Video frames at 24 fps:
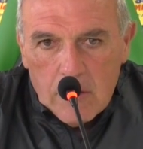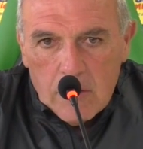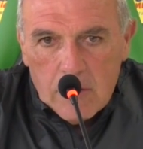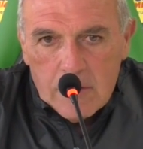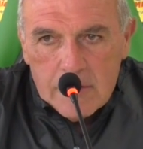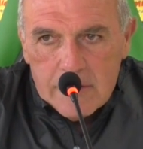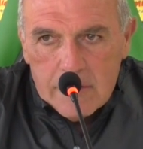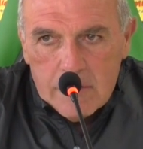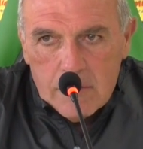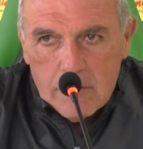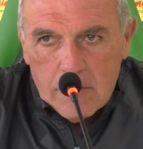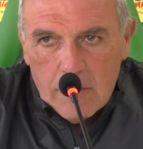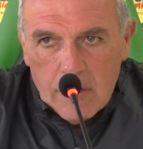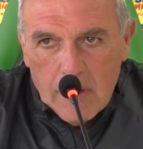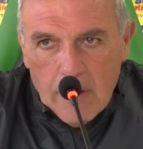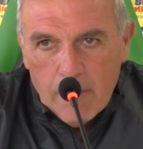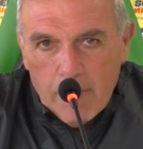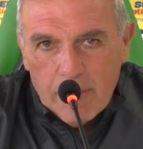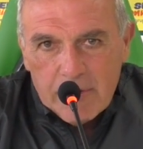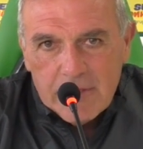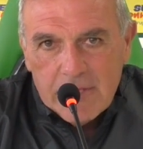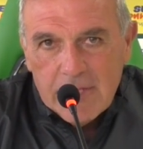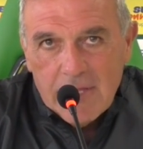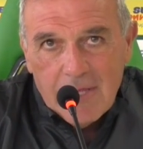eh, una,
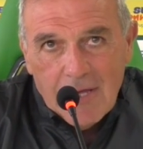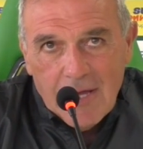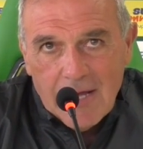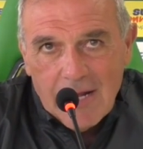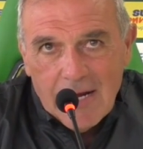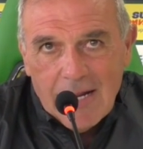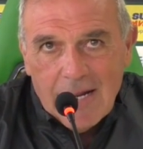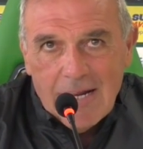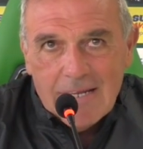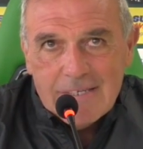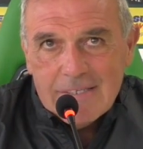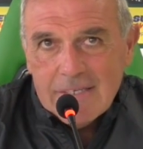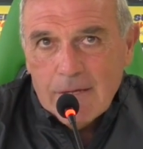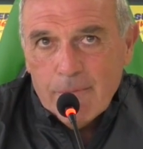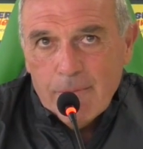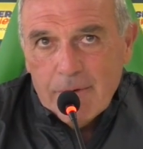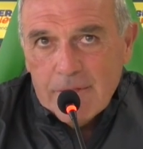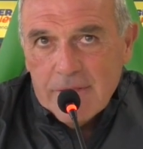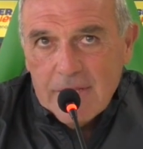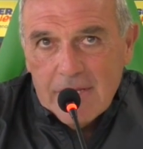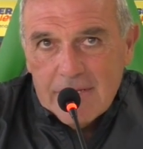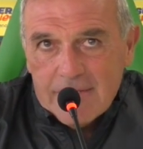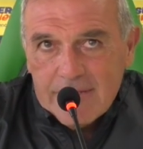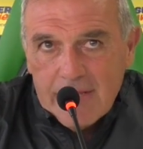partita, una classica
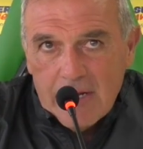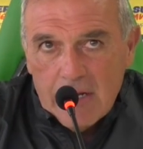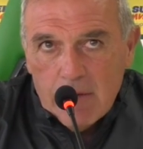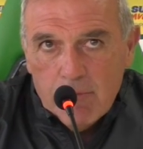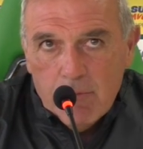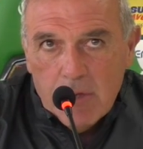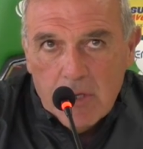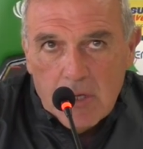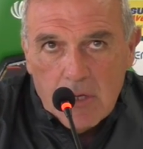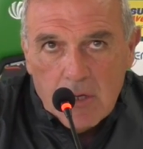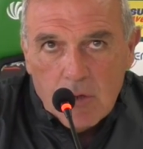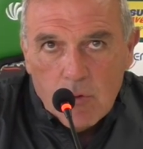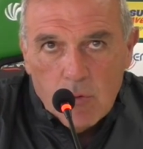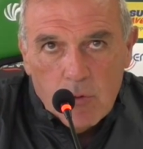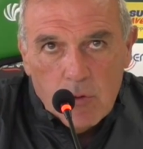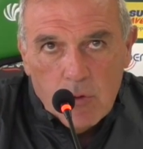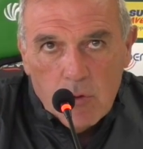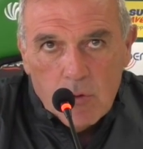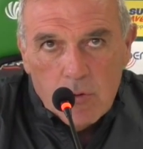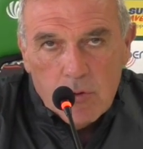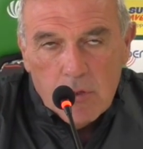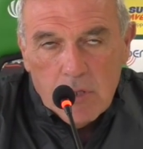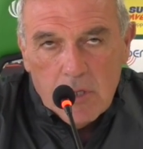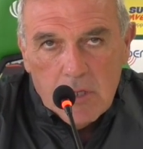partita Serie B in cui
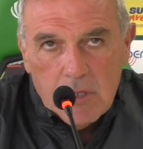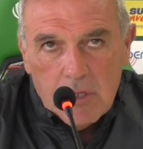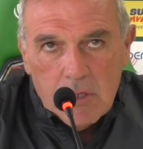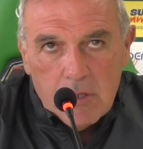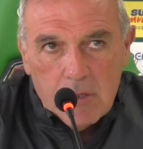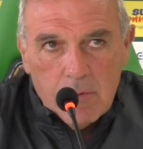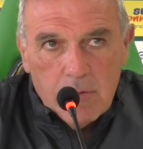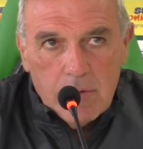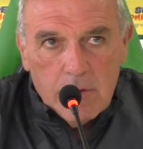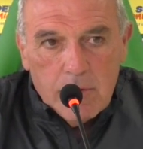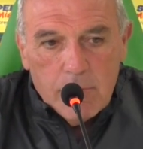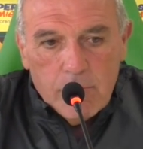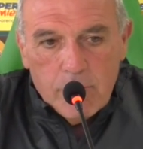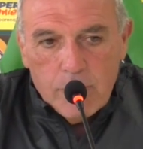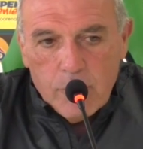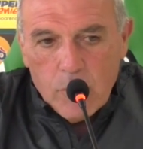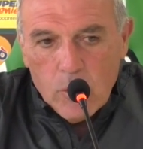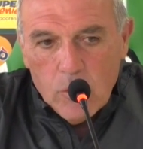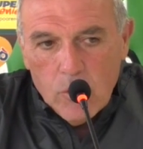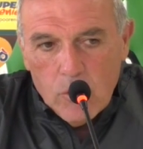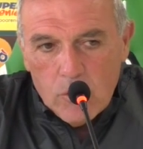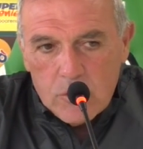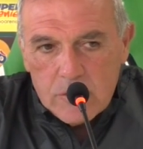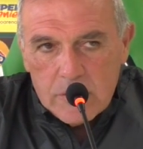ogni
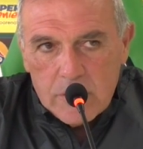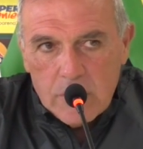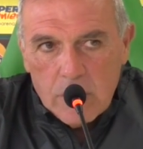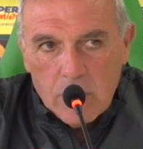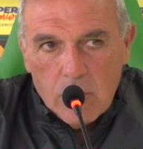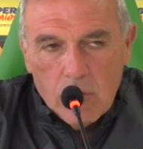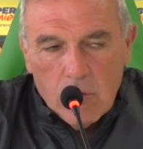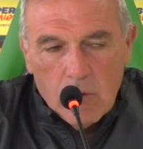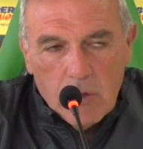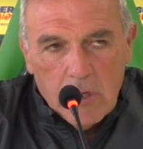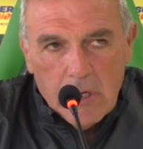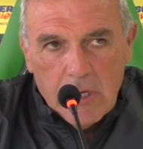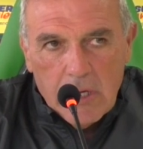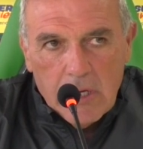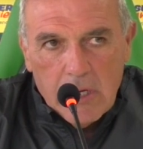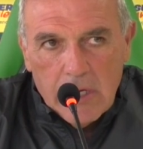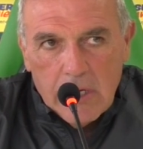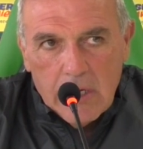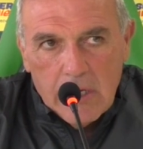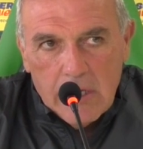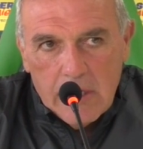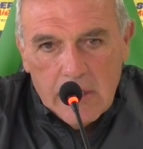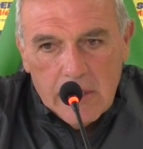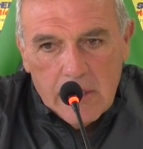pronostico
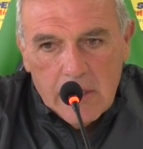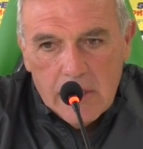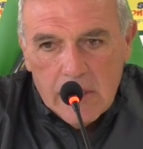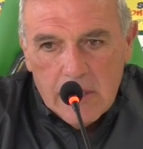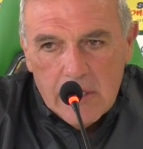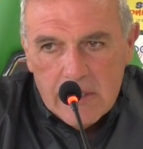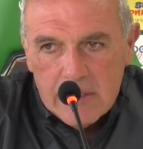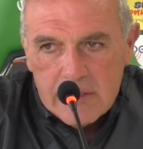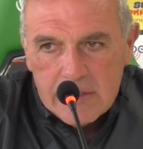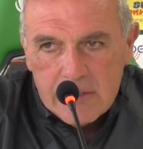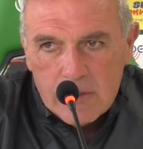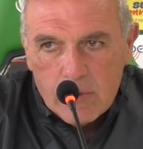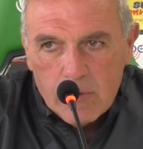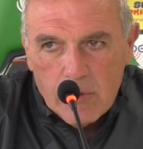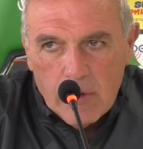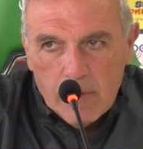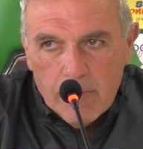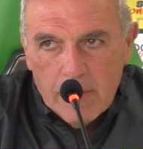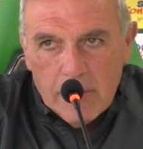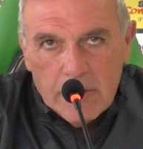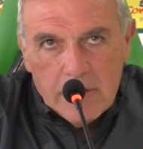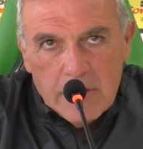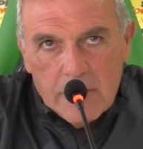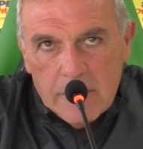è
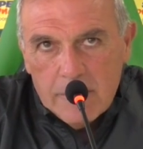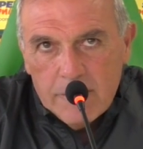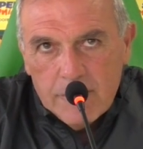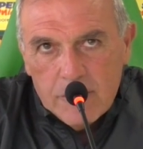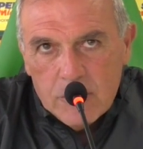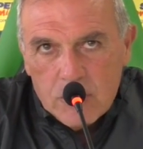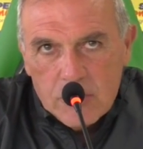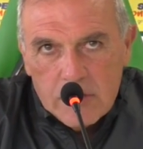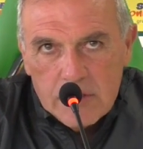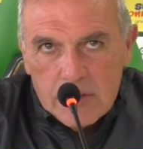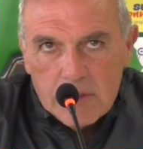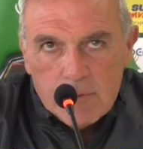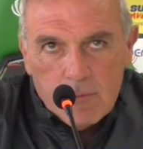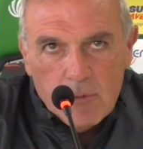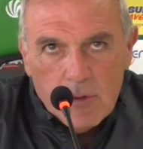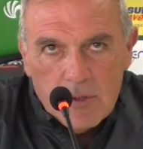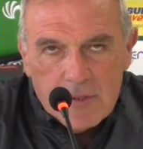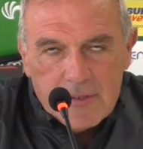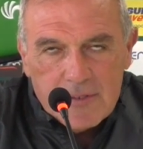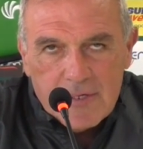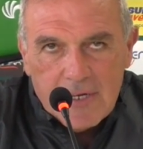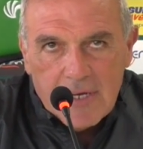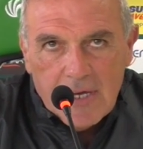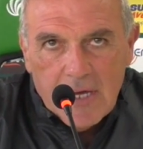sicuramente difficilissimo
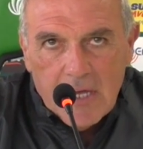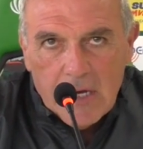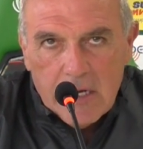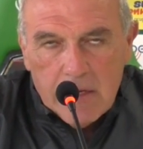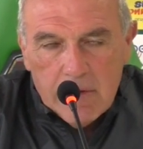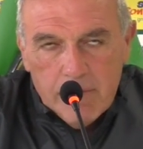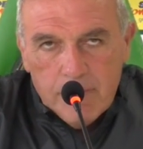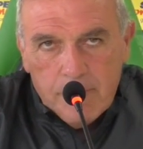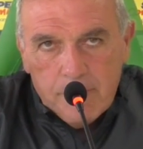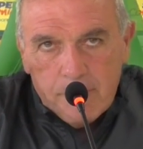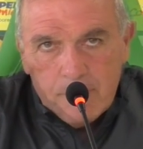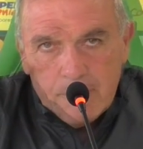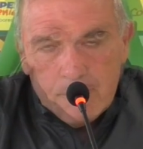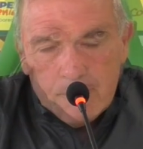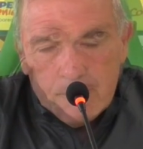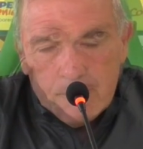da saccare.